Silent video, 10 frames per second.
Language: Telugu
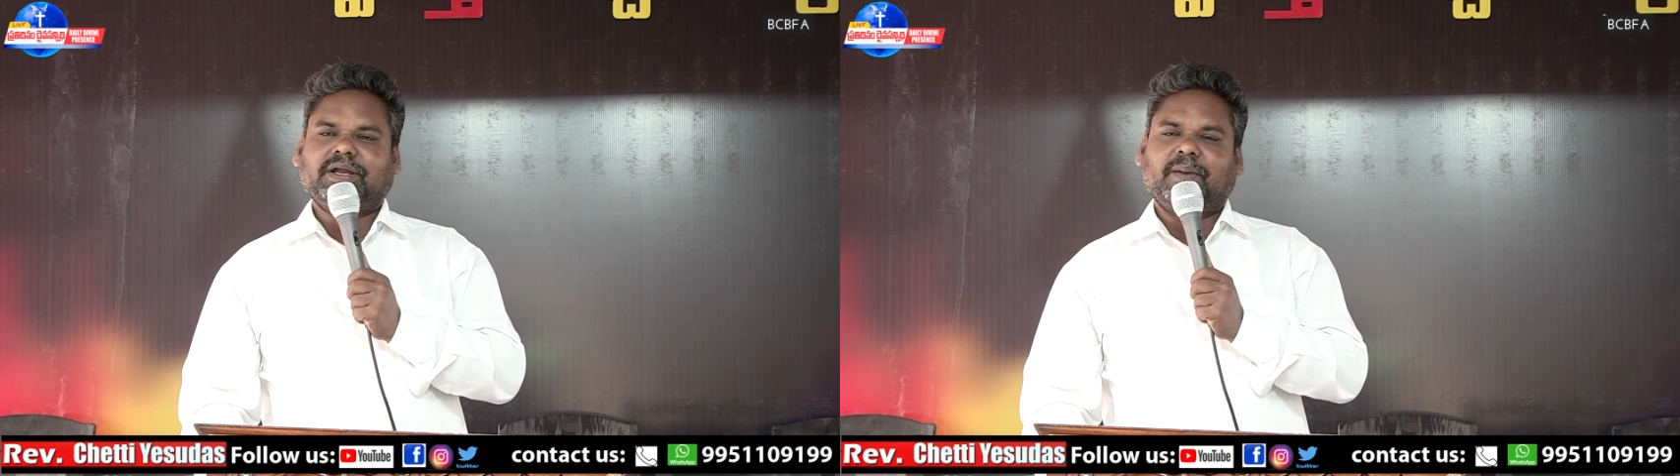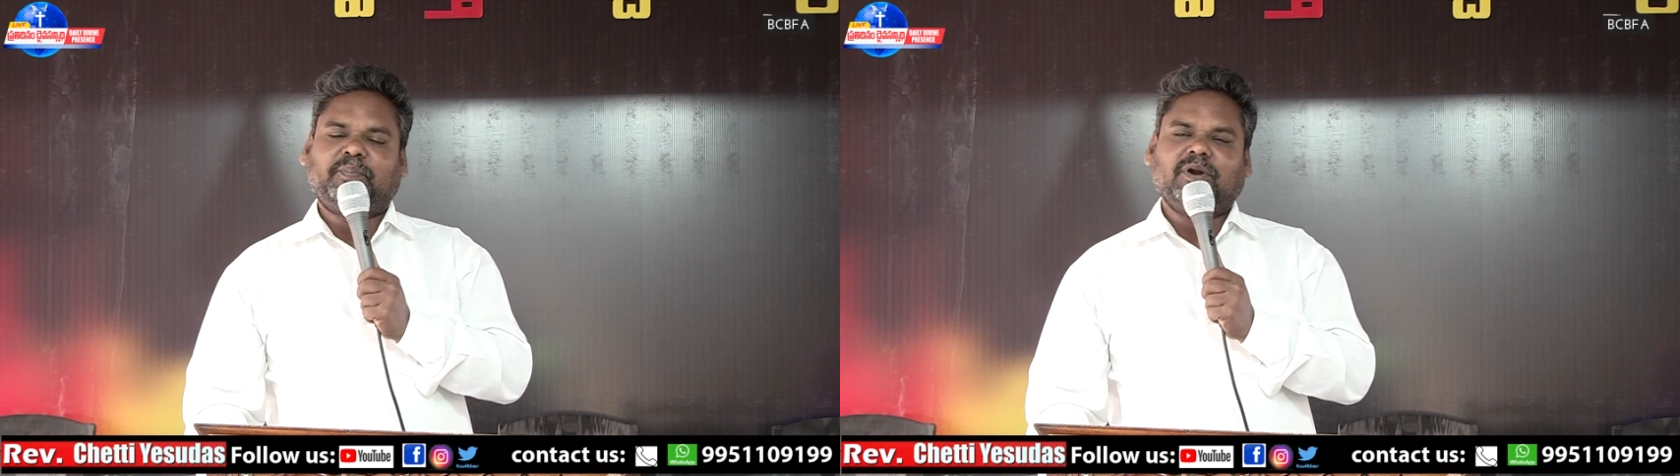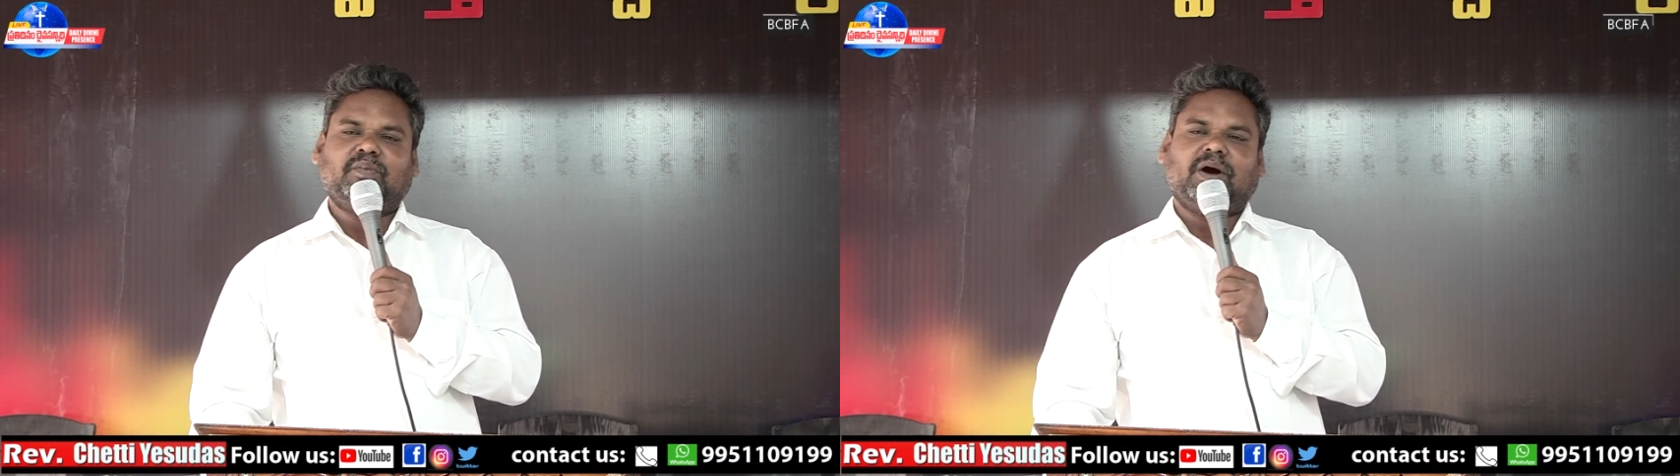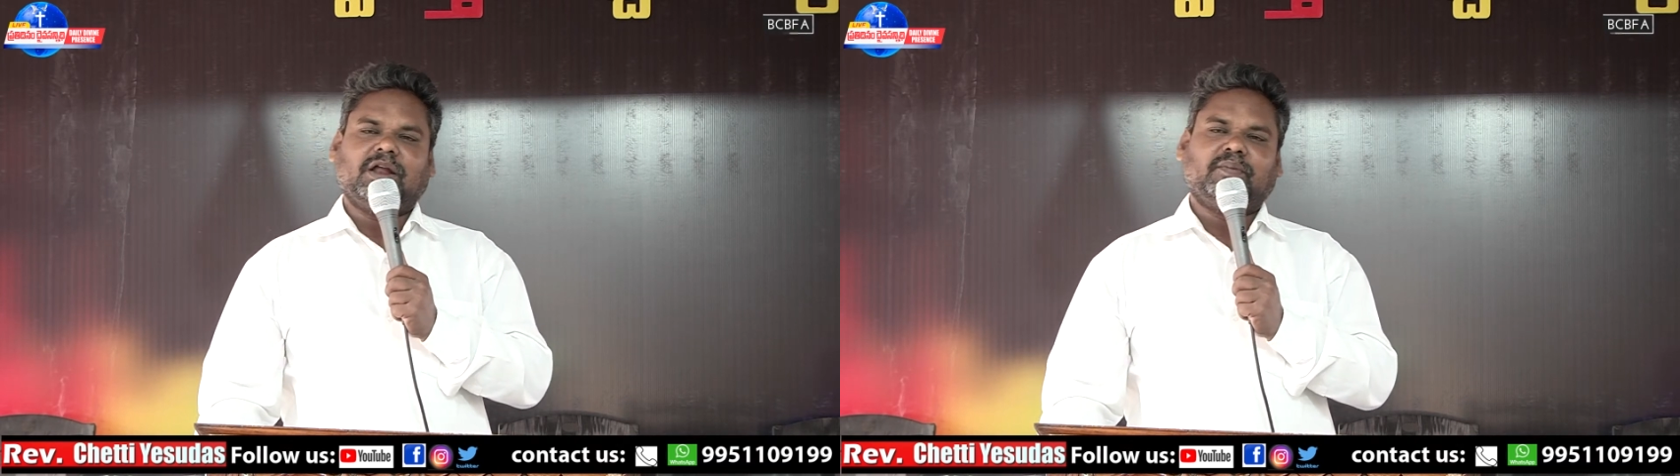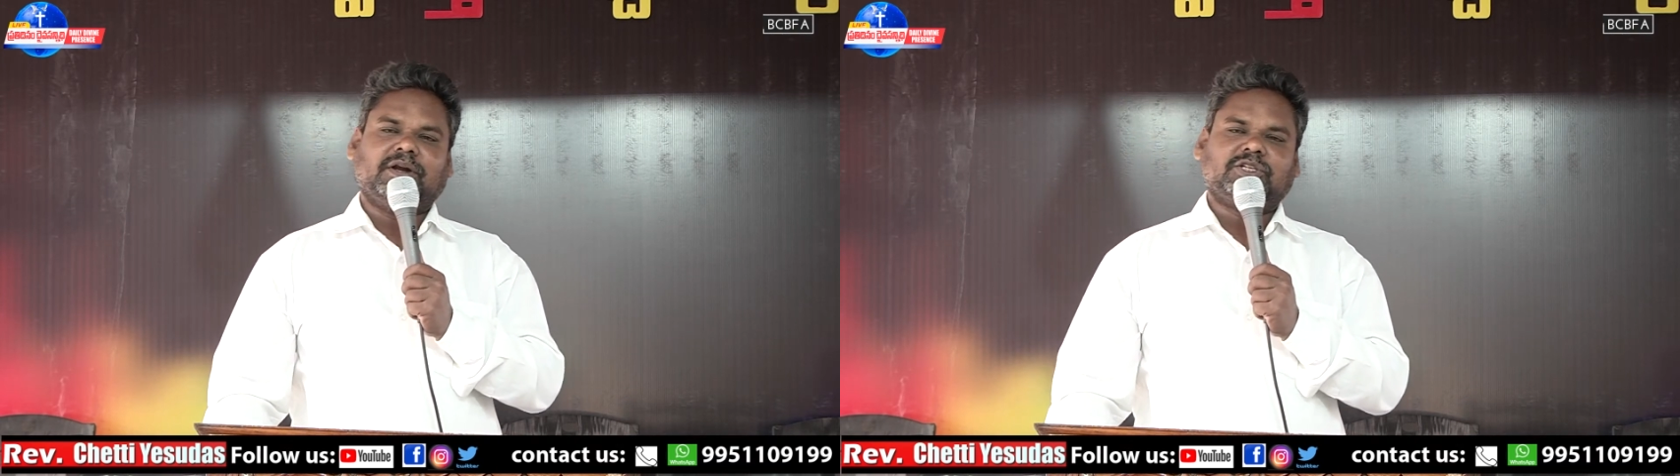ఎప్పుడు
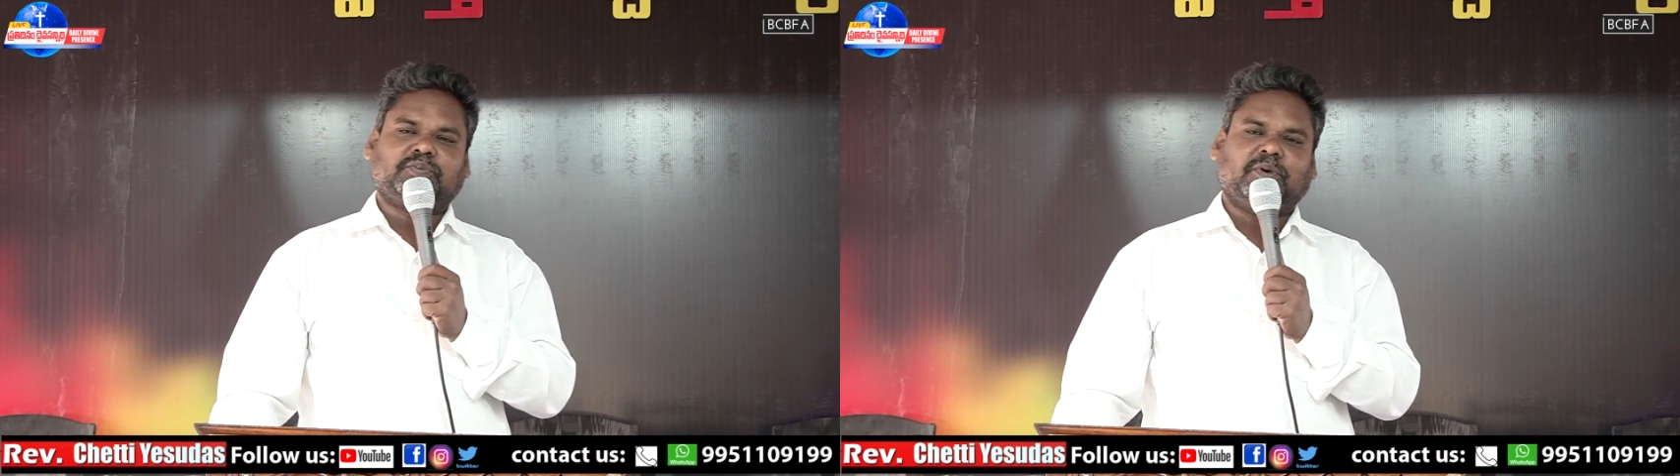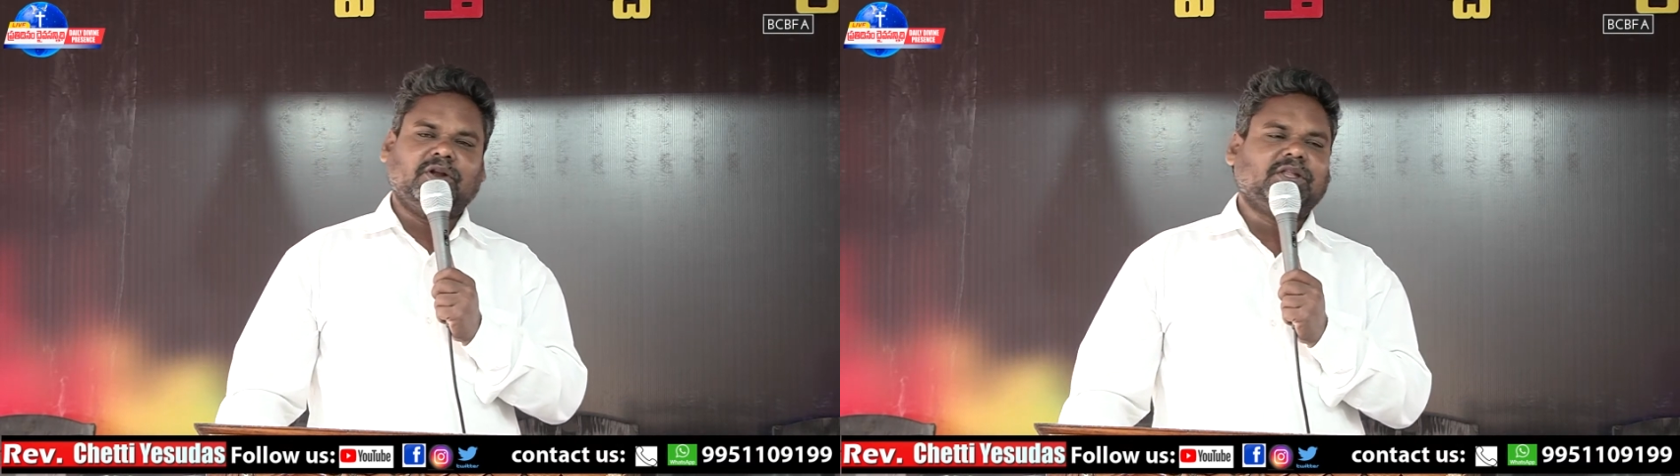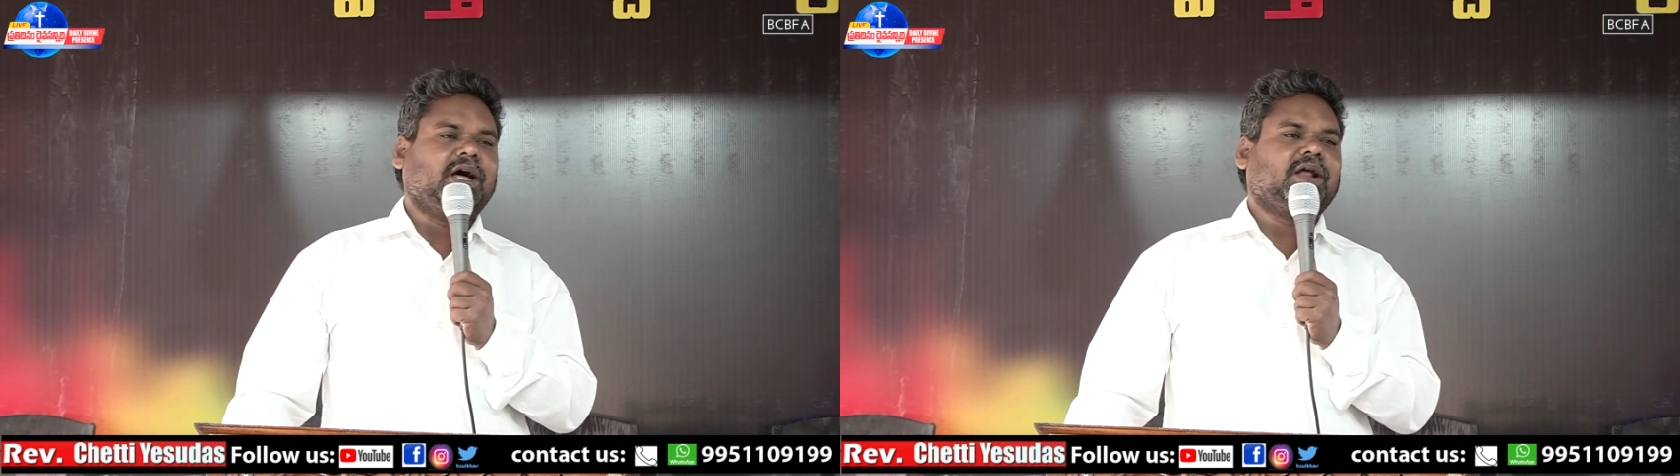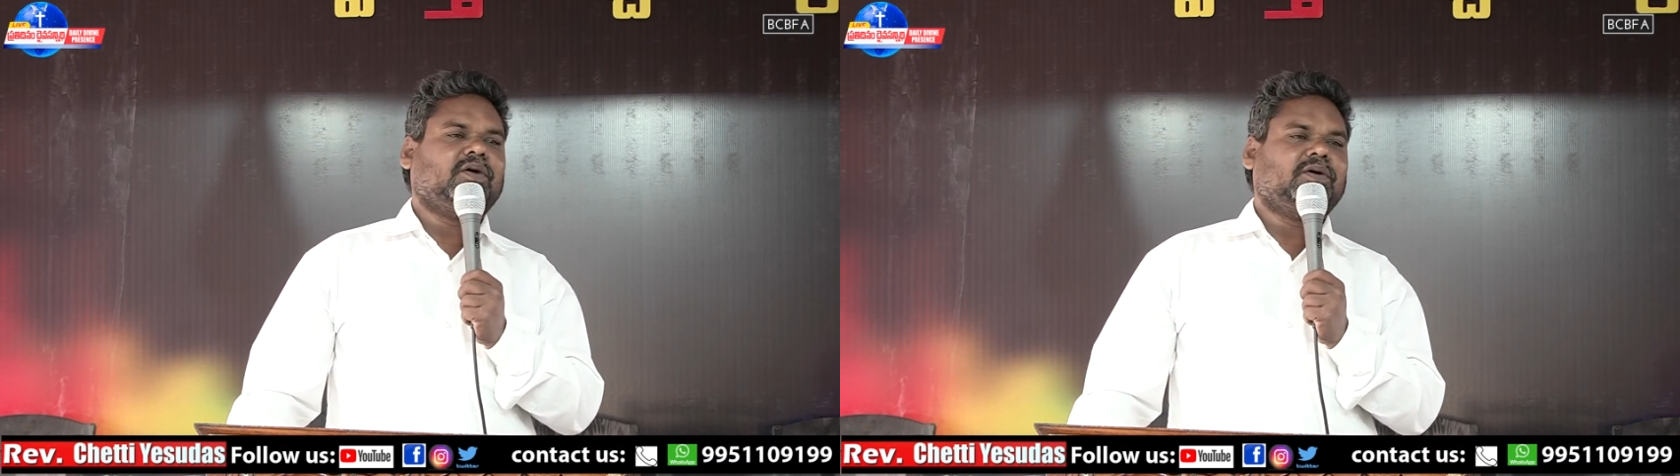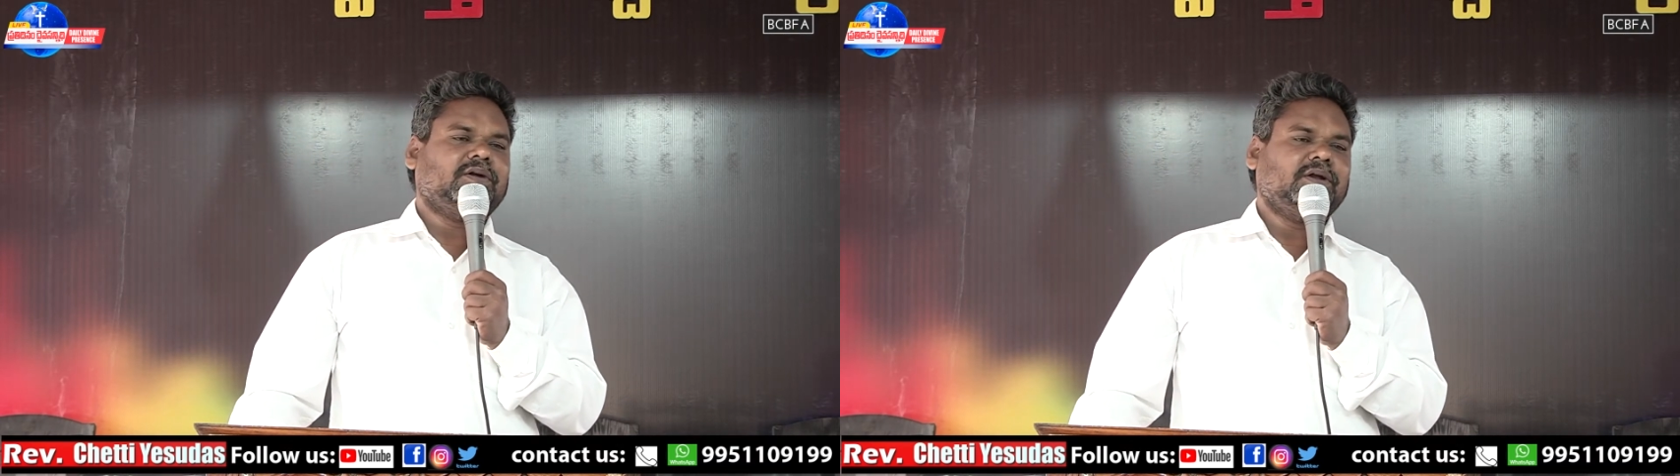మారు మనసు పొందుతారో